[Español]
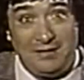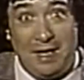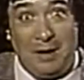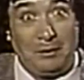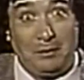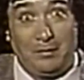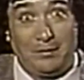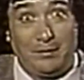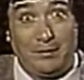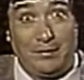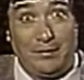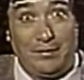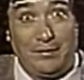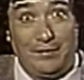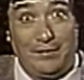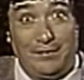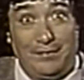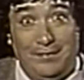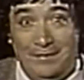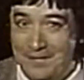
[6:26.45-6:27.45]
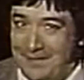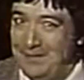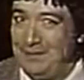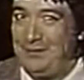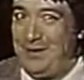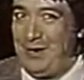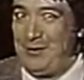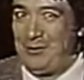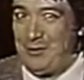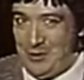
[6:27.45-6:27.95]
de darle vida,
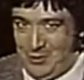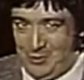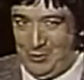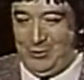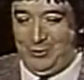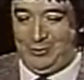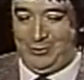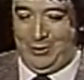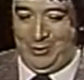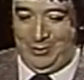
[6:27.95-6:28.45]
surgieron.